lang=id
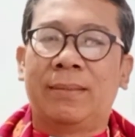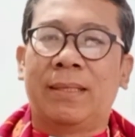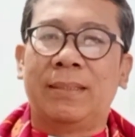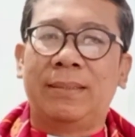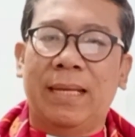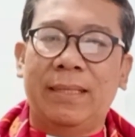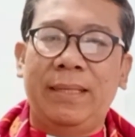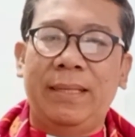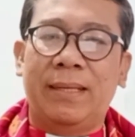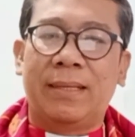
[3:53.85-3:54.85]

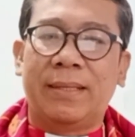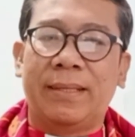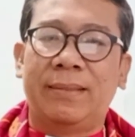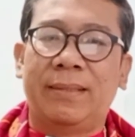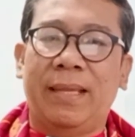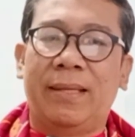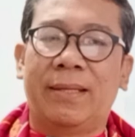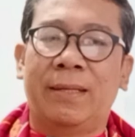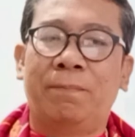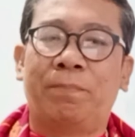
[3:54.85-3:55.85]
terjadi
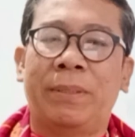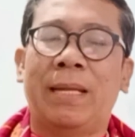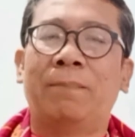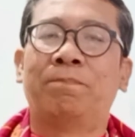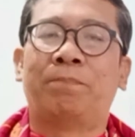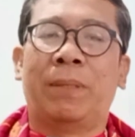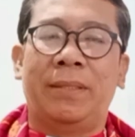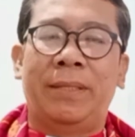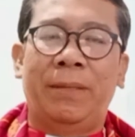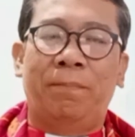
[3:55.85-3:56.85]
erkiteken
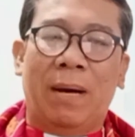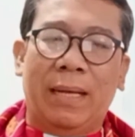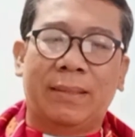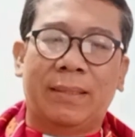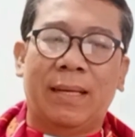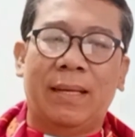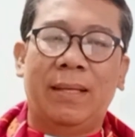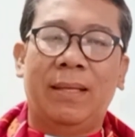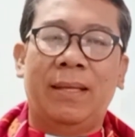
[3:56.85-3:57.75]
penampat di bata